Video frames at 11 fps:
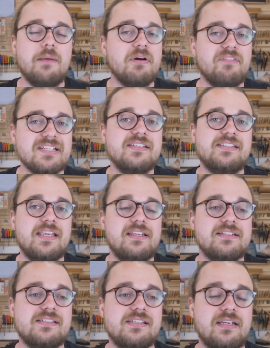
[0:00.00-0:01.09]
Ja, aber was ist denn
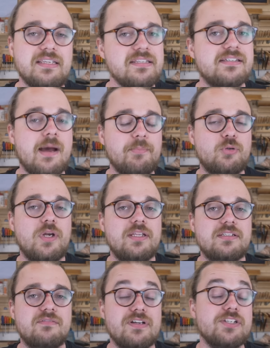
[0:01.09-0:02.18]
das
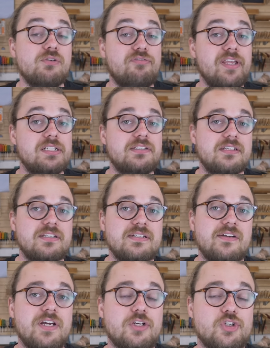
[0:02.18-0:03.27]
Riesen-Upgrade, was noch fehlt hier in
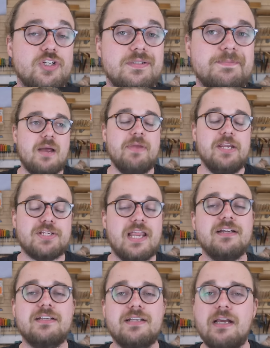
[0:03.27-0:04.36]
dieser Werkstatt? Ich habe mir echt
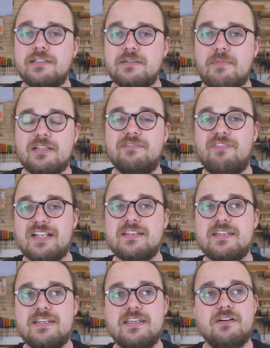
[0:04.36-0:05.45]
lange Gedanken gemacht, was
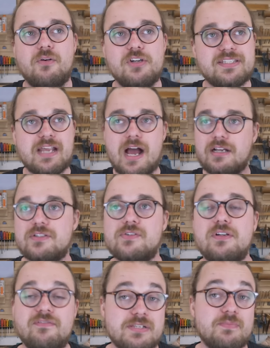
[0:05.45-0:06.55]
ich hier euch sagen
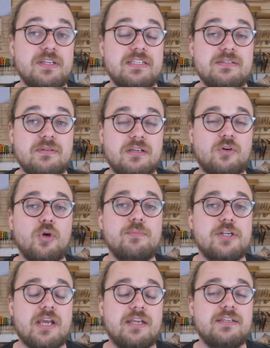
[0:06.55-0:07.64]
soll, was mir in dieser
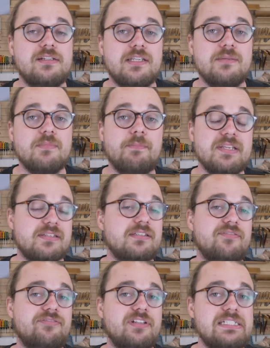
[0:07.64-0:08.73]
Räumlichkeit hier halt eben am besten
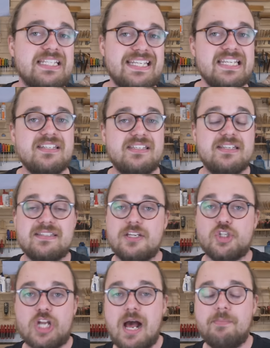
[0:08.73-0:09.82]
gefällt. Ist es jetzt der
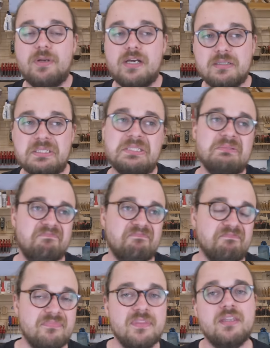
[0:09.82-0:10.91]
Stapler?
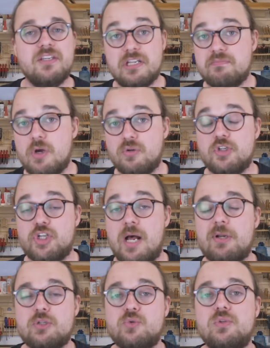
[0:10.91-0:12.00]
Hm, ich hätte mir auch einen
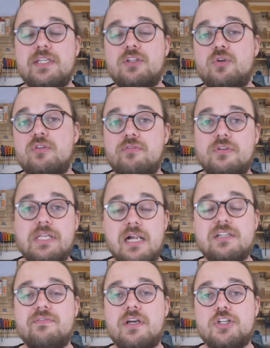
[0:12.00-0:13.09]
Stapler zulegen können für die
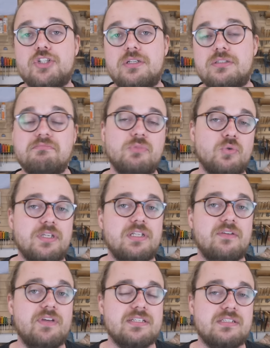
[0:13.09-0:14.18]
alte Werkstatt. Okay,
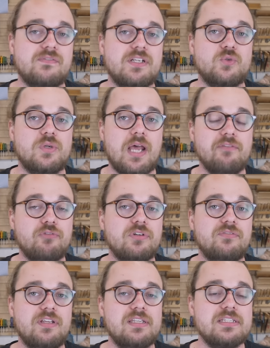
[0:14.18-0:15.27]
da wäre sie zwar zu klein für
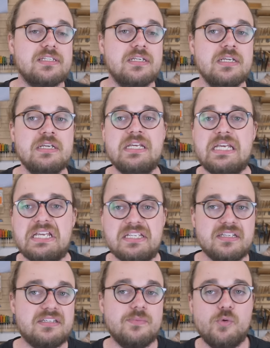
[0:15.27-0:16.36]
gewesen.
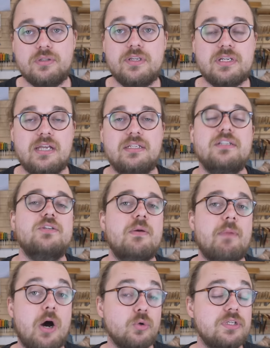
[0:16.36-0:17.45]
Ist es die Möglichkeit, dass ich mit
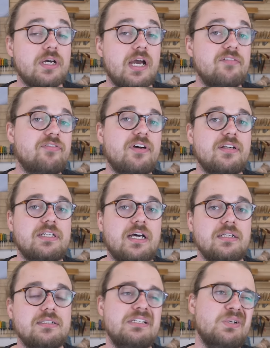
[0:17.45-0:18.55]
dem Auto hier reinfahren
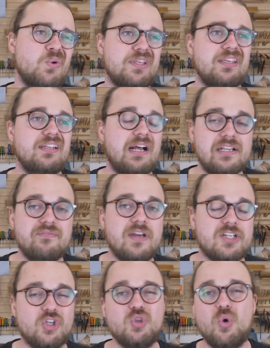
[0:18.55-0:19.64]
kann? Okay, in der alten
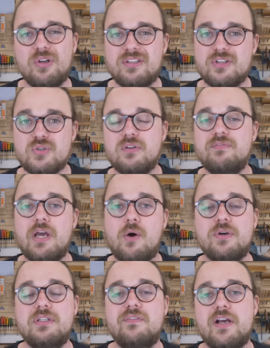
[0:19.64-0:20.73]
Werkstatt konnte ich irgendwie
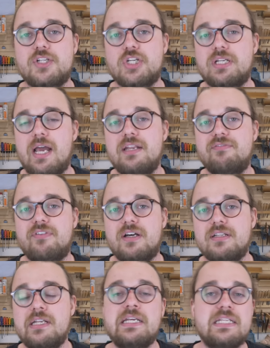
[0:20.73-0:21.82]
auch in die Werkstatt
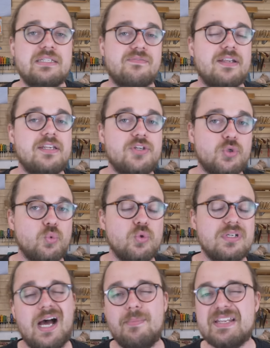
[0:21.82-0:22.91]
reinfahren. Zwar nicht
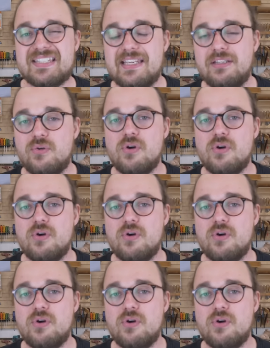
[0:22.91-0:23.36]
gut, aber es ging